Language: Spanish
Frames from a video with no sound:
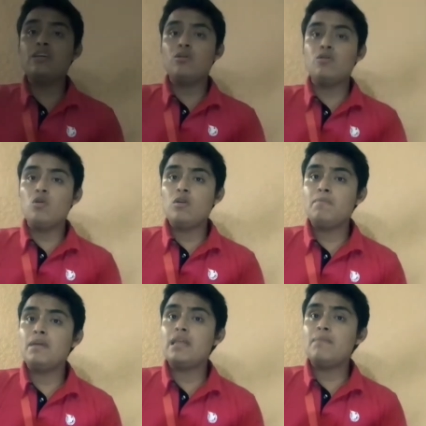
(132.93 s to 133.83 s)

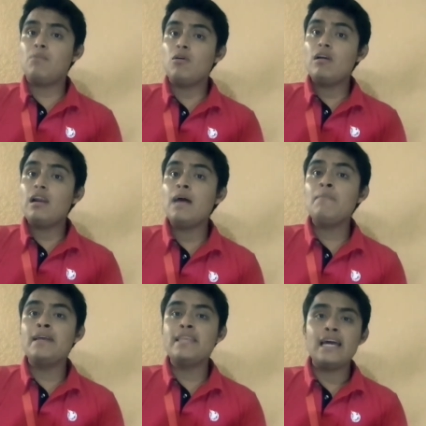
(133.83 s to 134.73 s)
Yogur pide por la
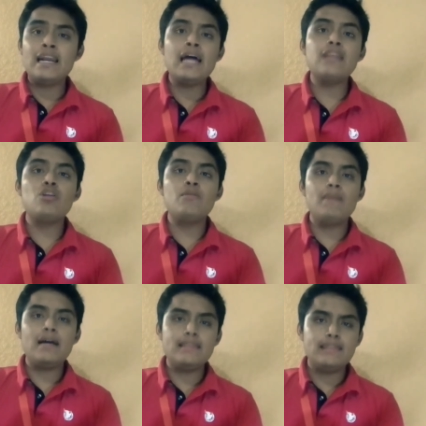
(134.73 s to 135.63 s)
mañana
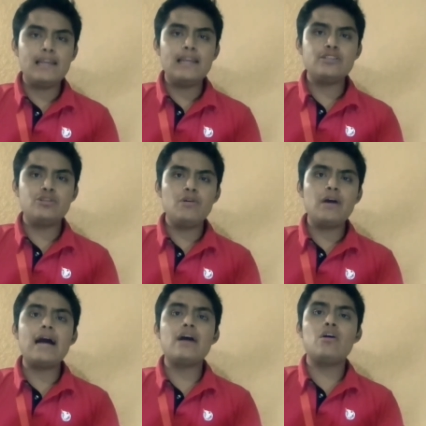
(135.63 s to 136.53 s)
tomate y
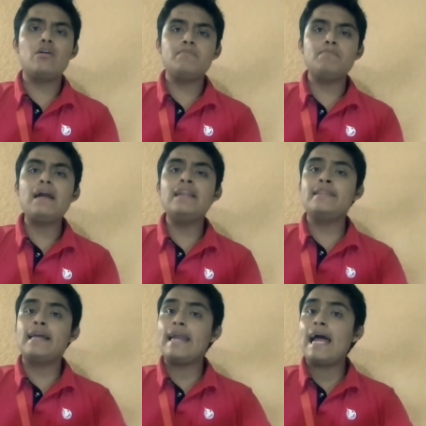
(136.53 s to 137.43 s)
lechuga con pan
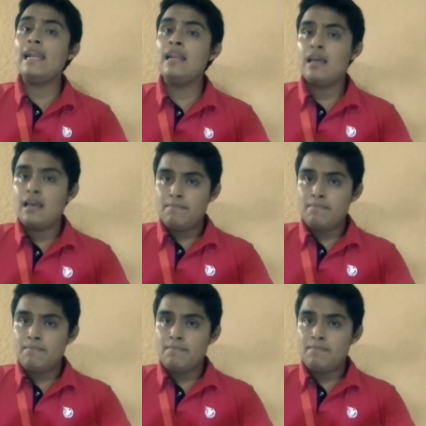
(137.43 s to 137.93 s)
integral,